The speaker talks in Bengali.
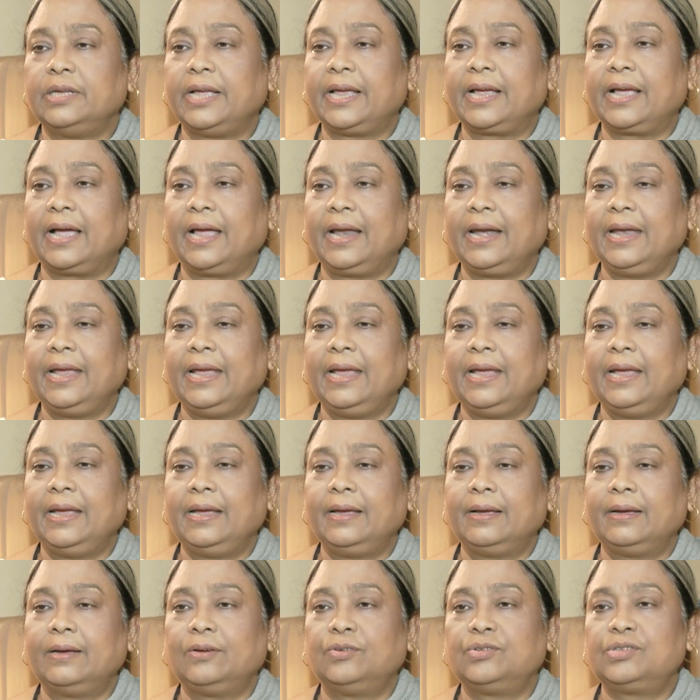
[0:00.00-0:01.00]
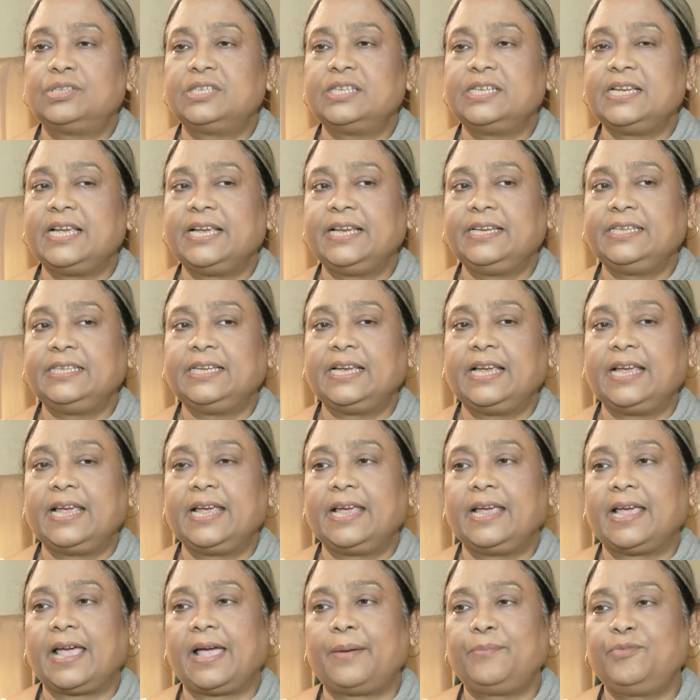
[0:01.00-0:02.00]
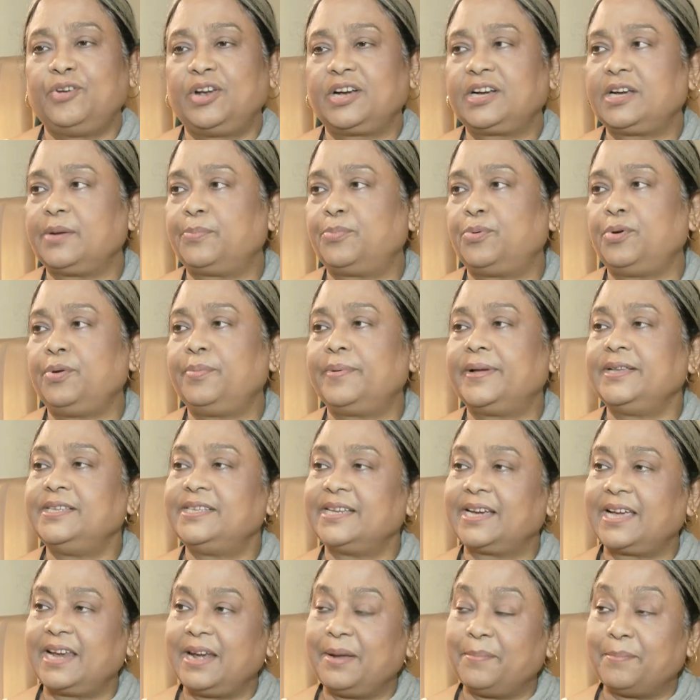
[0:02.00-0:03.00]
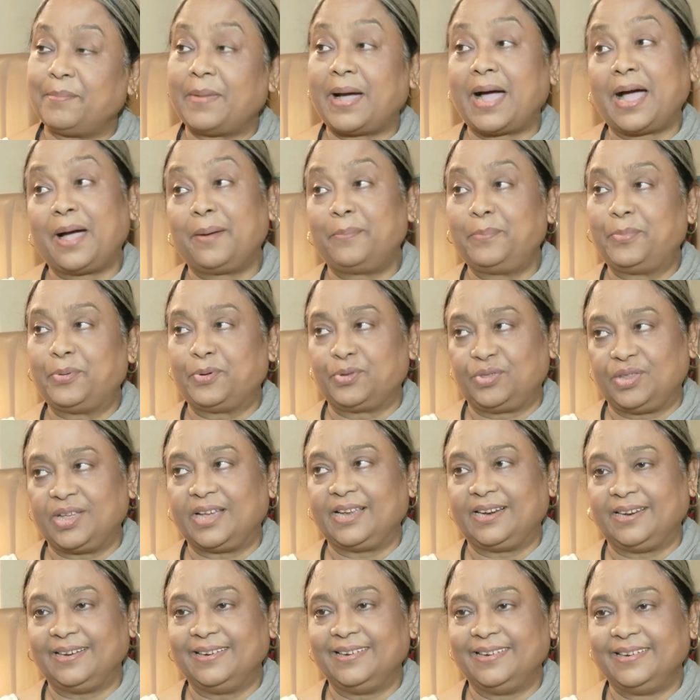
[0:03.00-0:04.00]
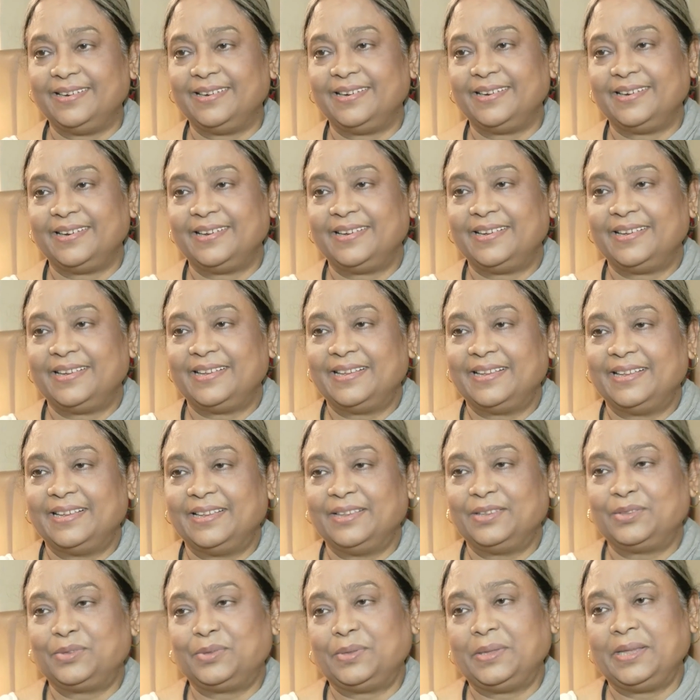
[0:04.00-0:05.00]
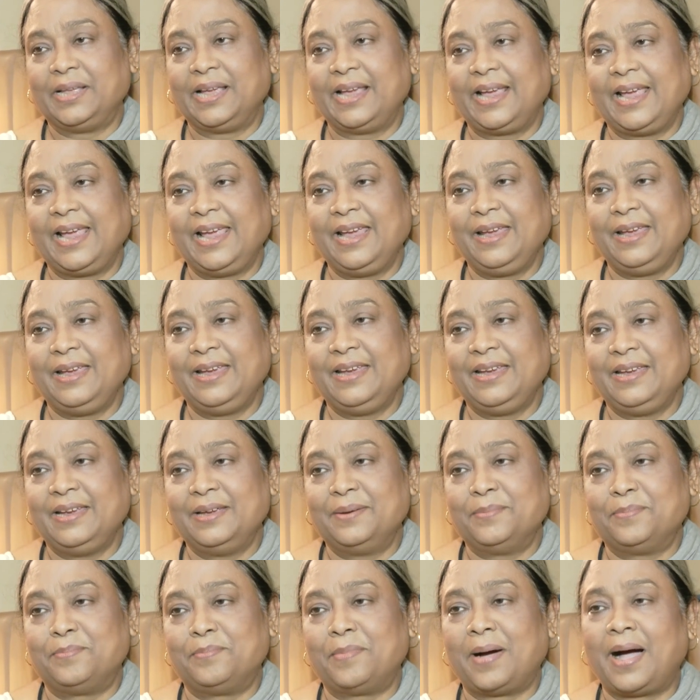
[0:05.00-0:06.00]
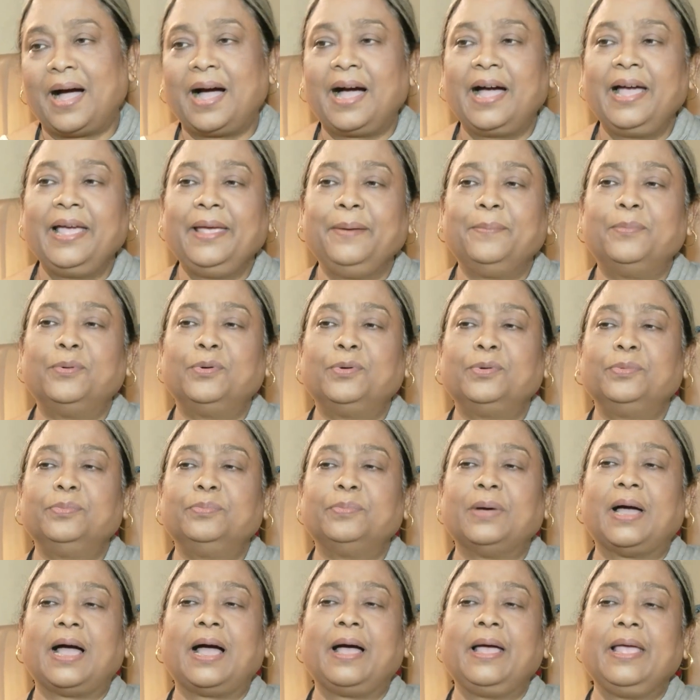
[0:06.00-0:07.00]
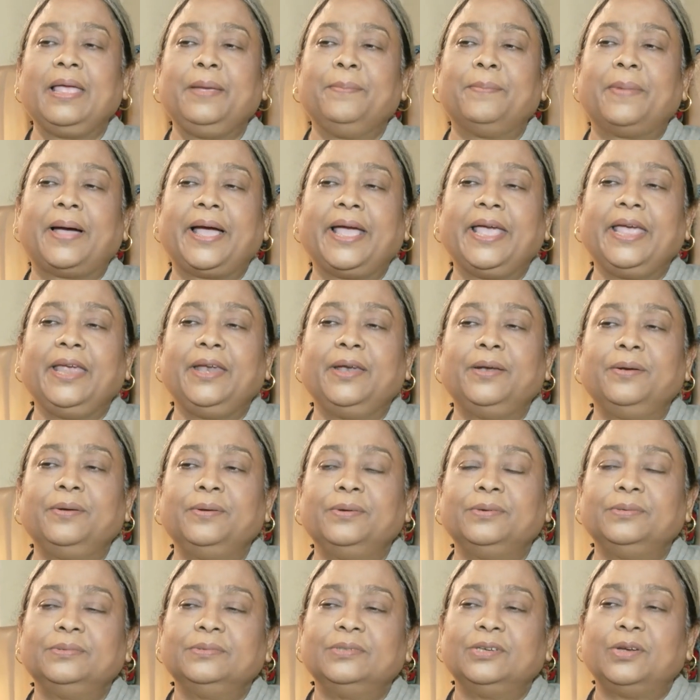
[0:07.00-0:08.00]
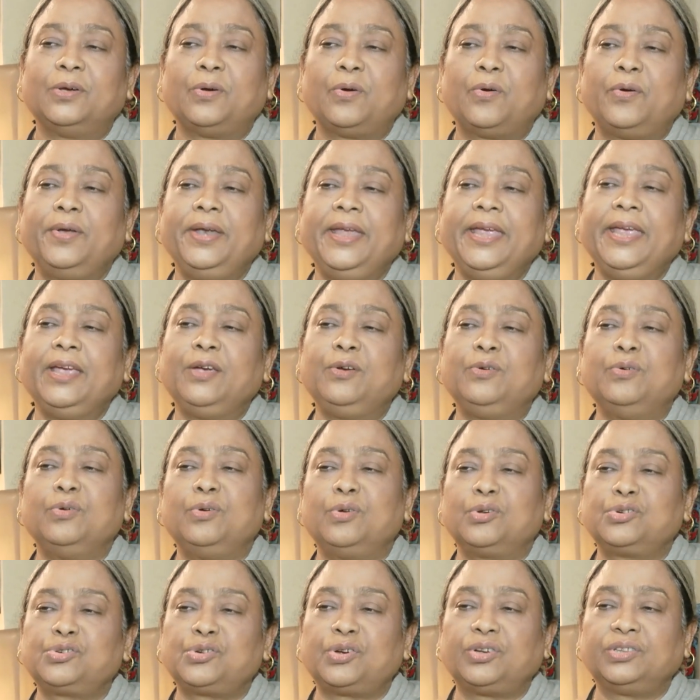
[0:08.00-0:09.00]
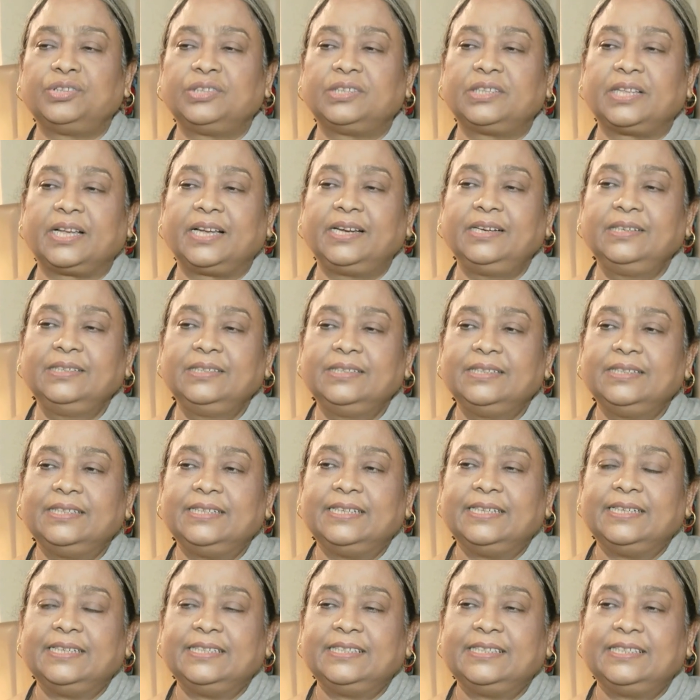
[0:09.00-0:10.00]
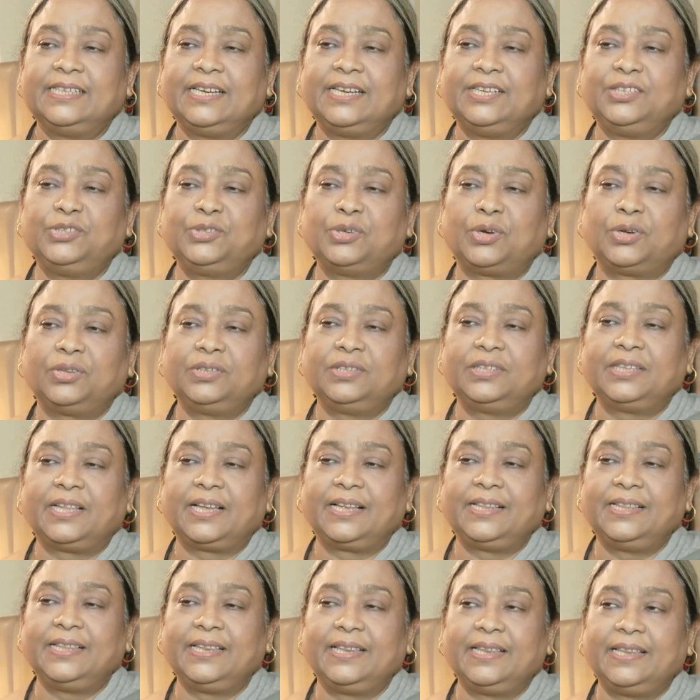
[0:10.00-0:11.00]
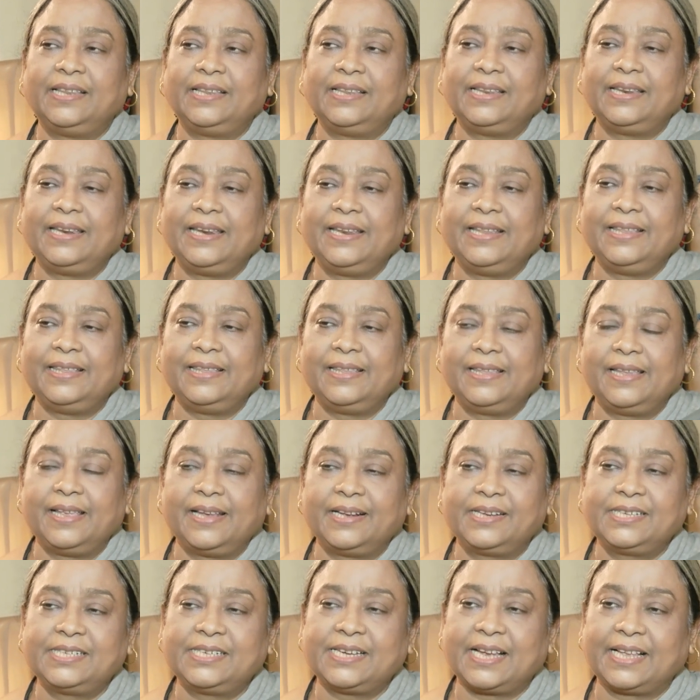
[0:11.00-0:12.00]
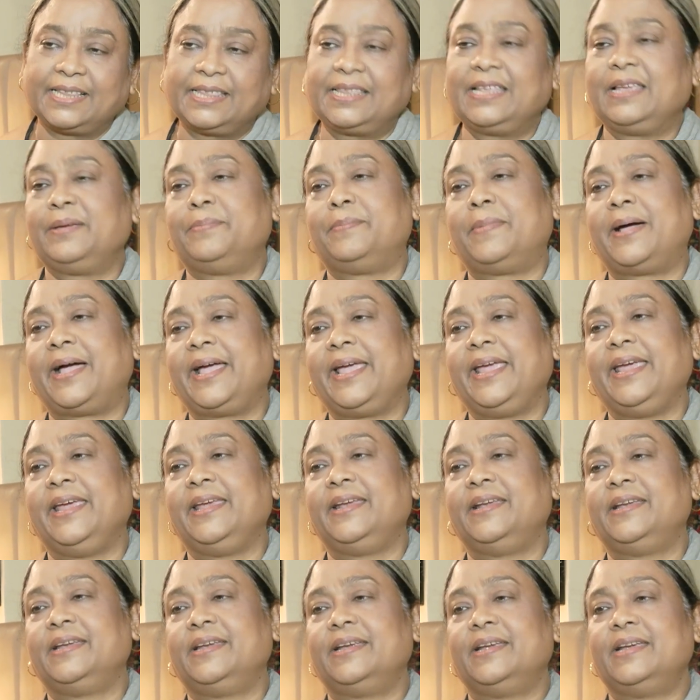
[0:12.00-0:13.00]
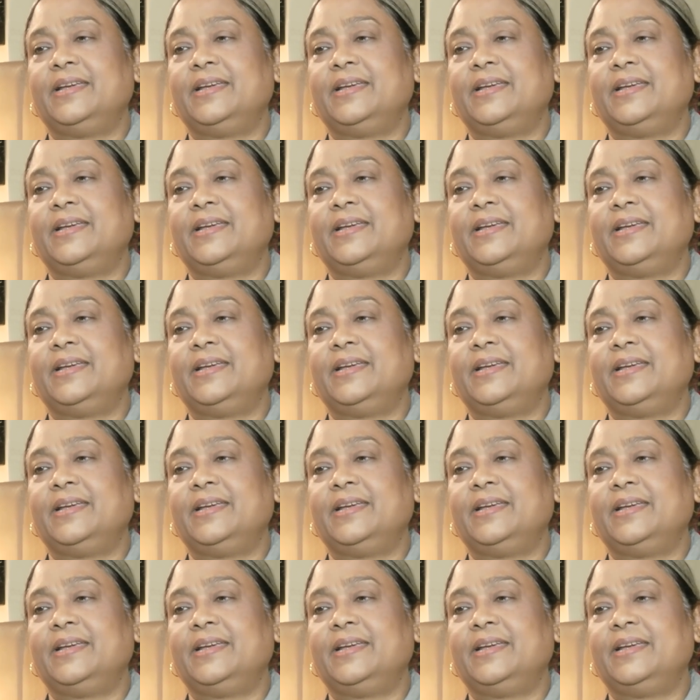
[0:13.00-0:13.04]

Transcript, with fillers: এখানে হচ্ছে এমন একটা পরিবার যেখানে মা প্রধান এই মা এবং আই মায়ের অনেকগুলো সন্তান সেই সন্তানদের সাথে মায়ের